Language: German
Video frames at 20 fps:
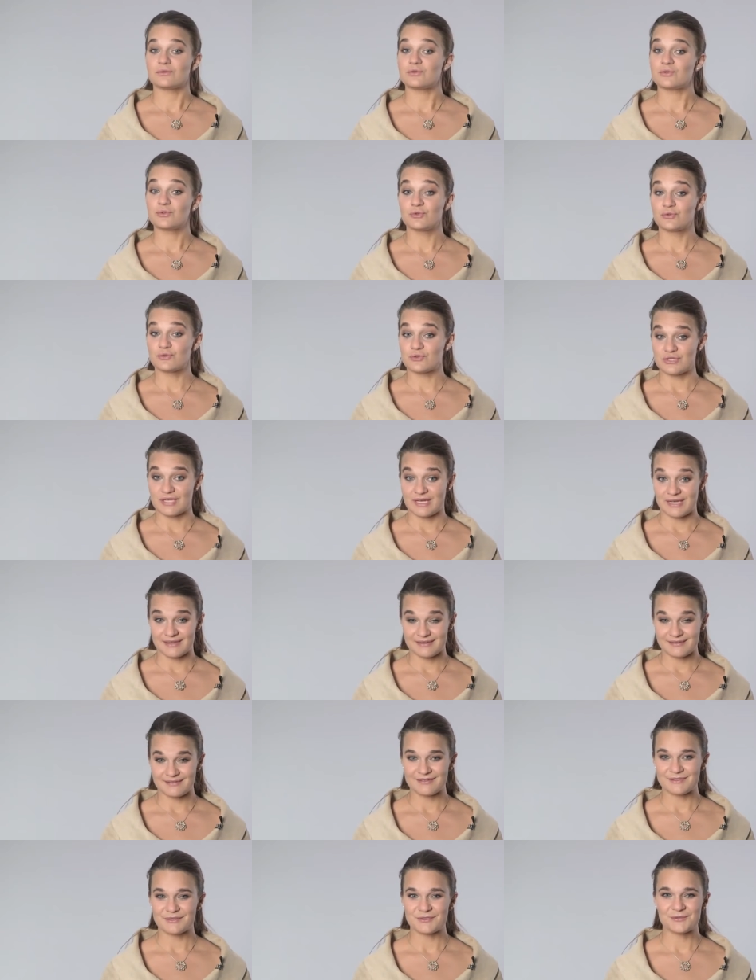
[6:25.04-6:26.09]

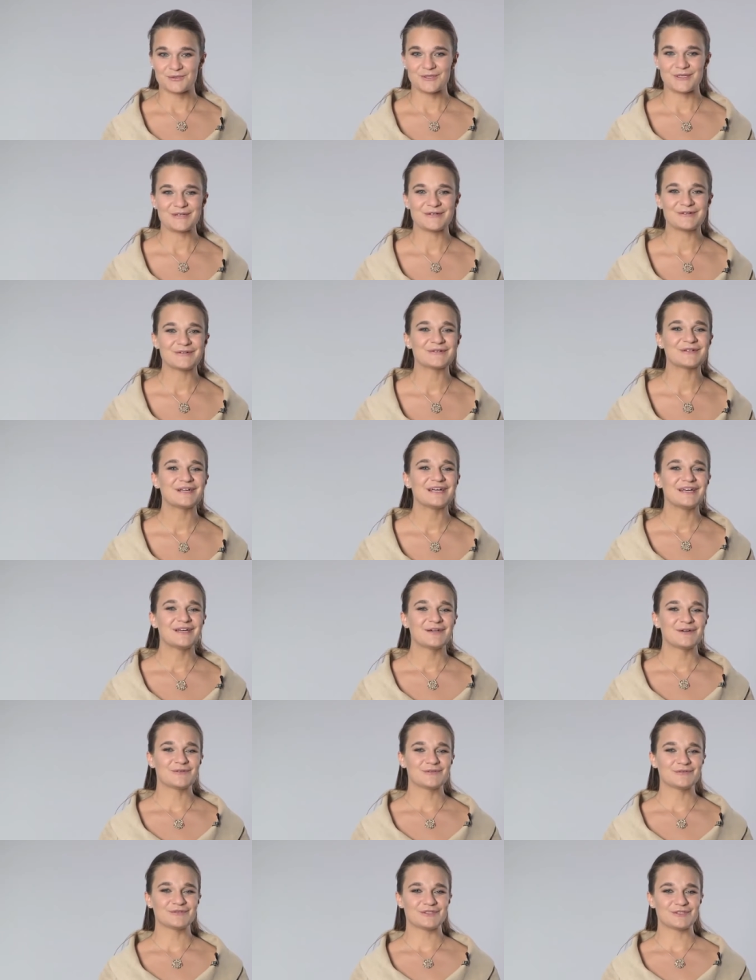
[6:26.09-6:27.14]
Zytosan, Entschuldigung,
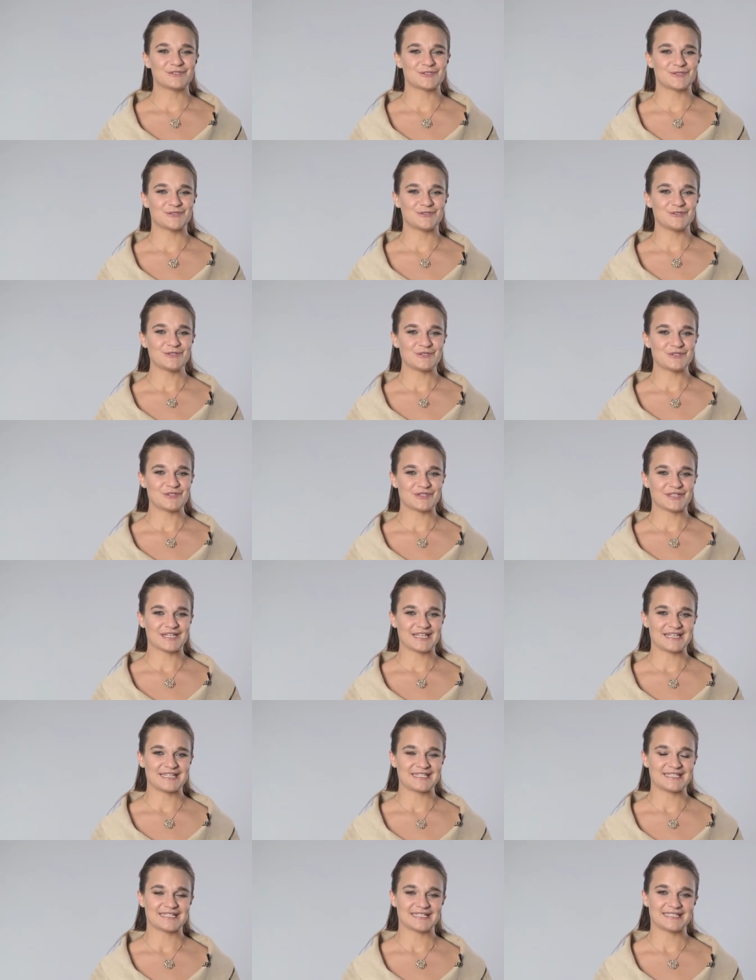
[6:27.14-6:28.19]
unterstützt
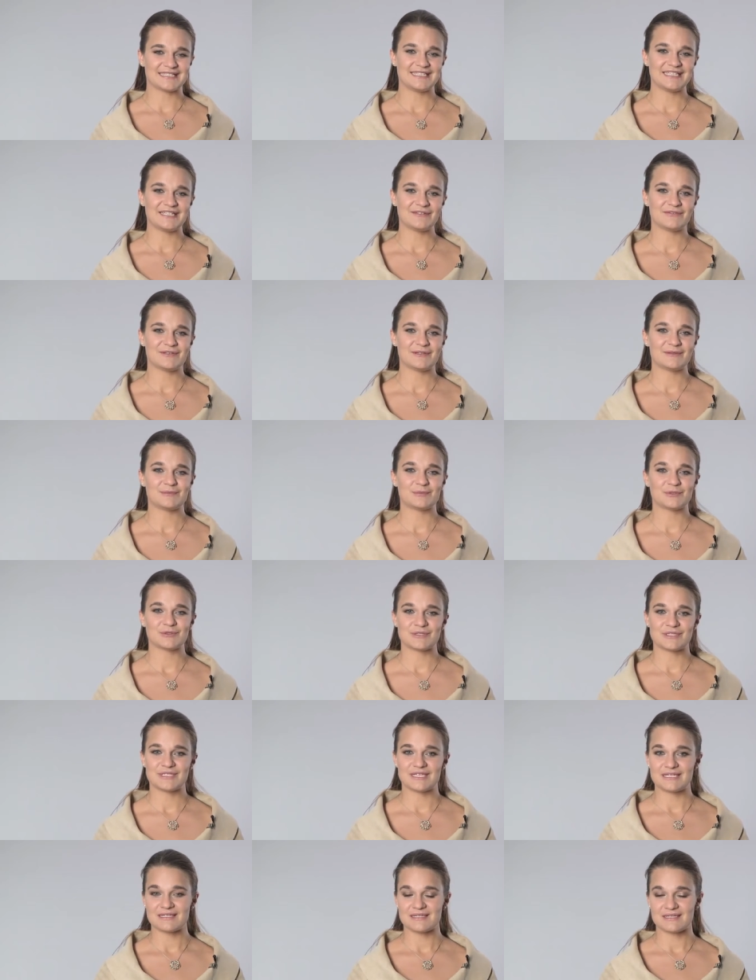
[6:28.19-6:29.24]
regenerative
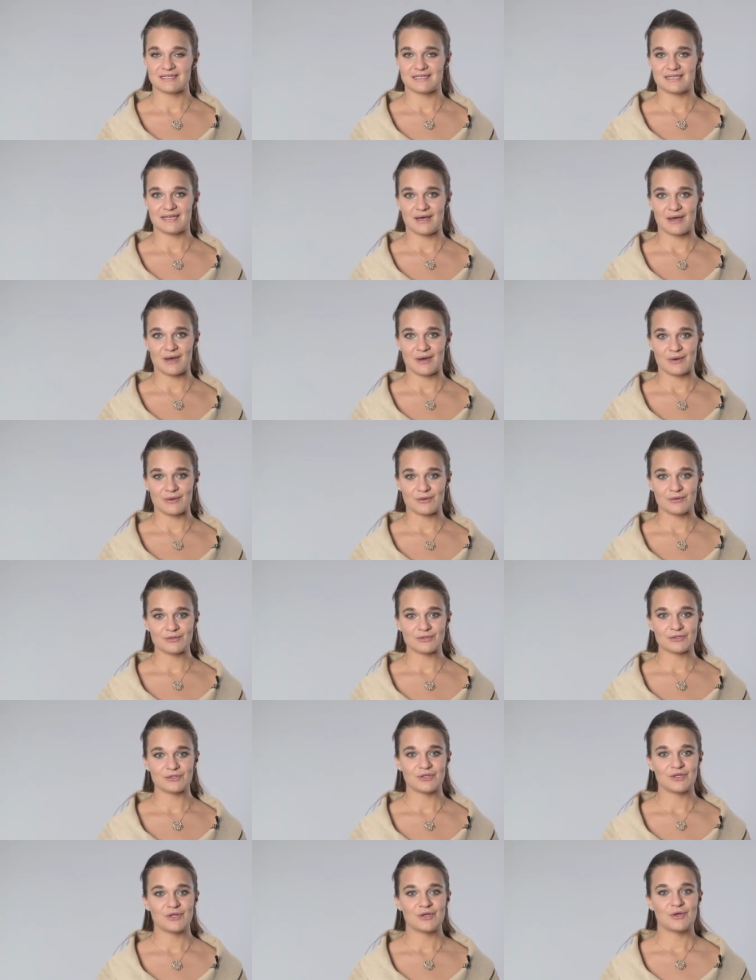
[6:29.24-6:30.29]
Prozesse der
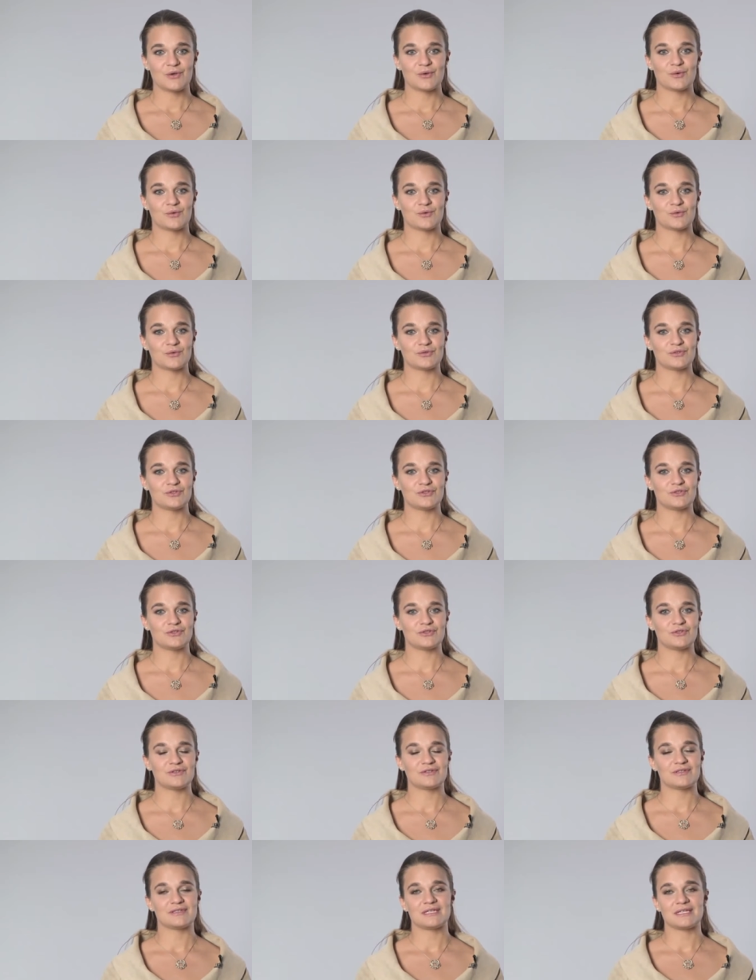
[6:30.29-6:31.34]
Haut und
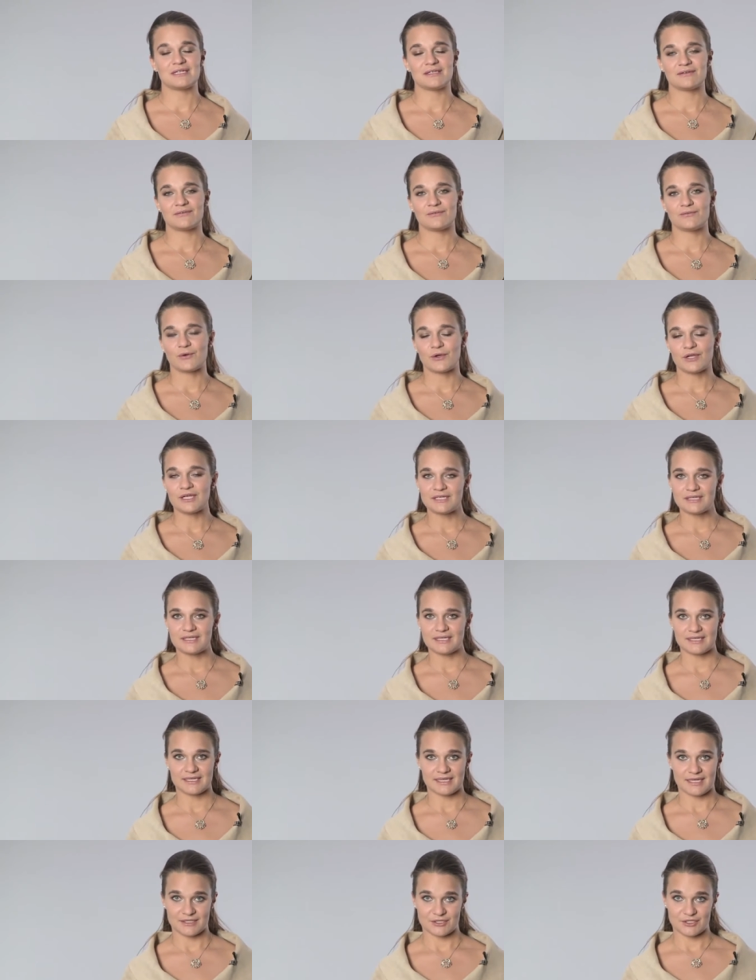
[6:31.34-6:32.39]
den
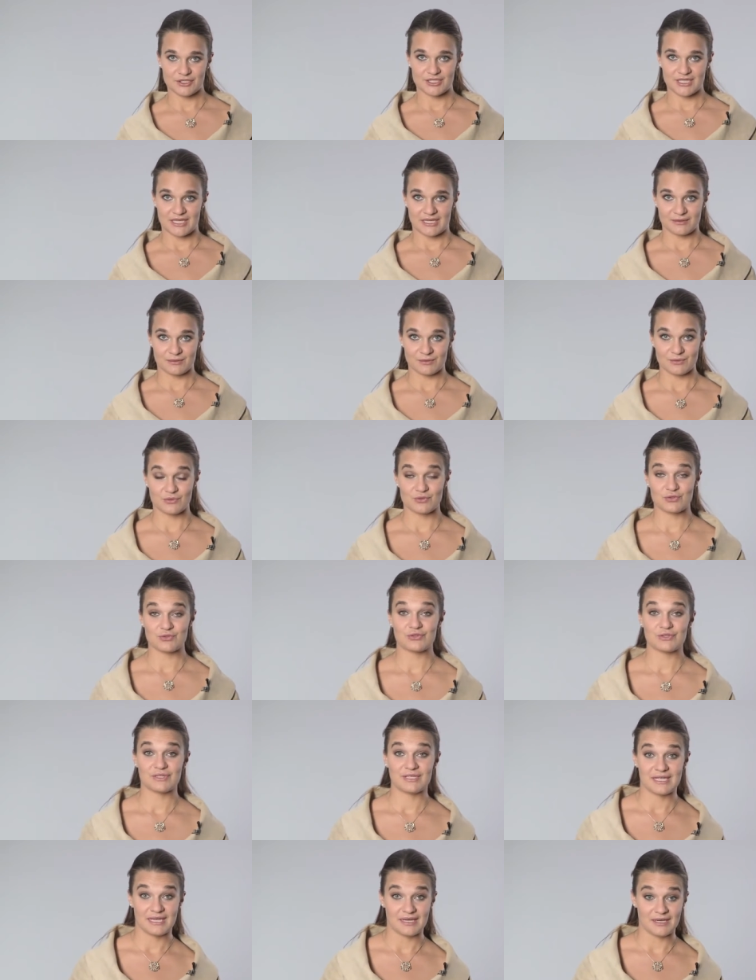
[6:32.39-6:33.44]
Feuchtigkeitsstatus
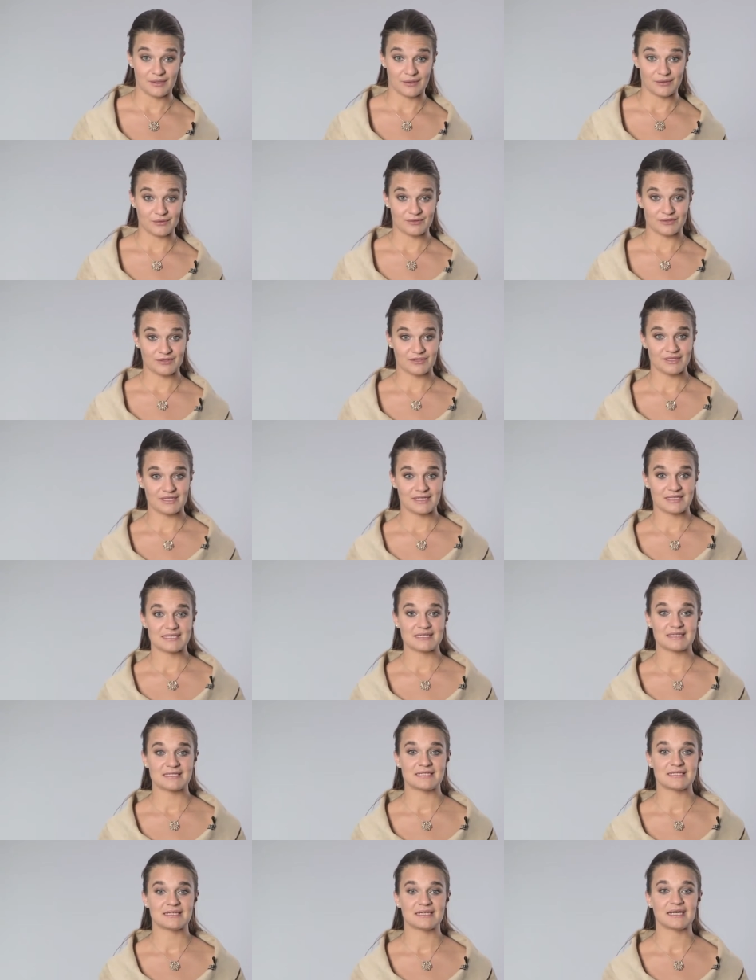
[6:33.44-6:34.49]
der Haut.
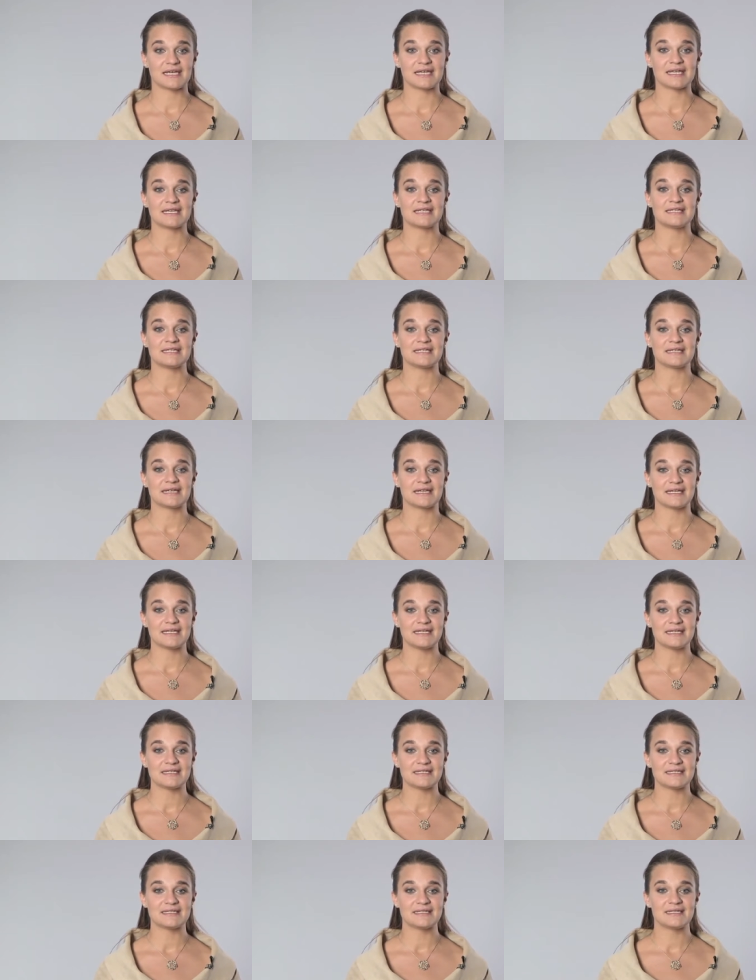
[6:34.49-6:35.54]
Es
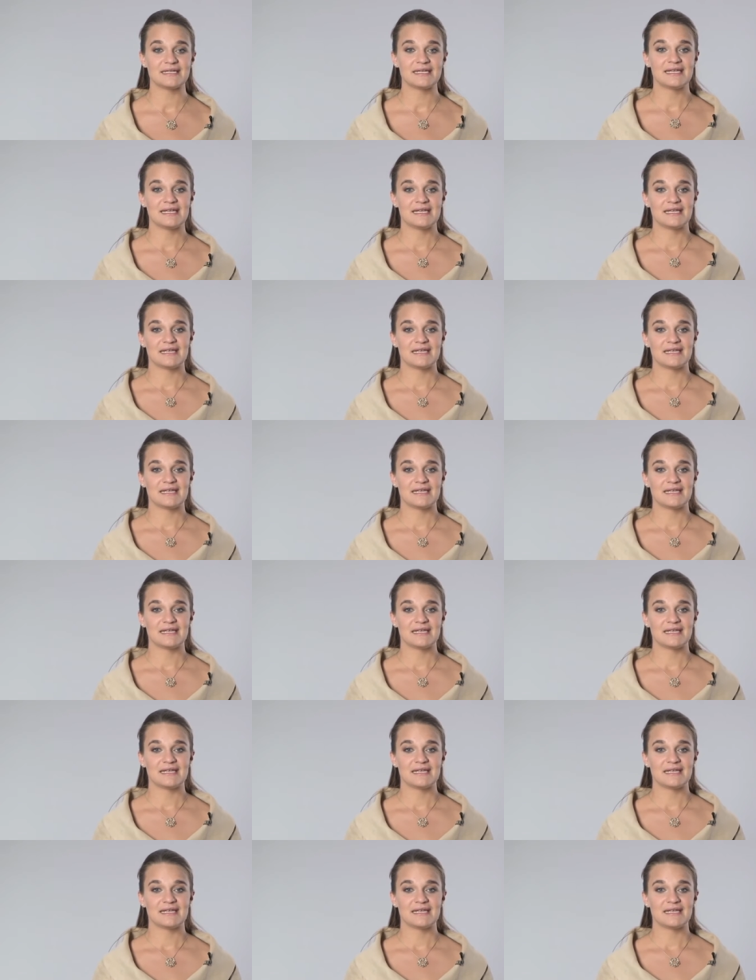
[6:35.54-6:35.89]
regeneriert